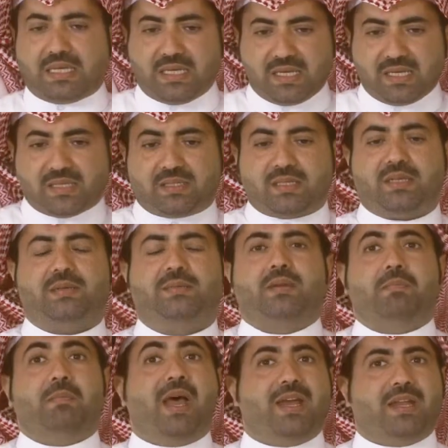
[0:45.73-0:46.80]
اي سي
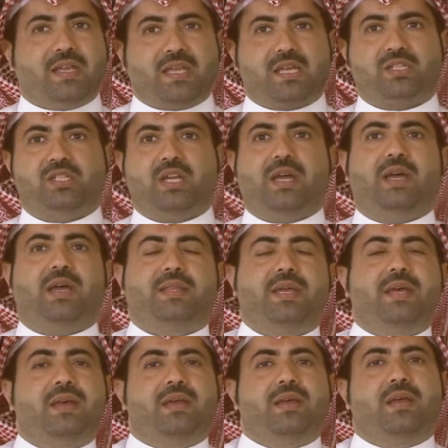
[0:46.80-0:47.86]
مالك
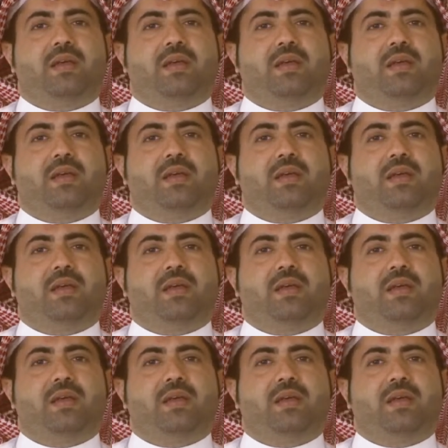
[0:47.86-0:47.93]
هالشهادة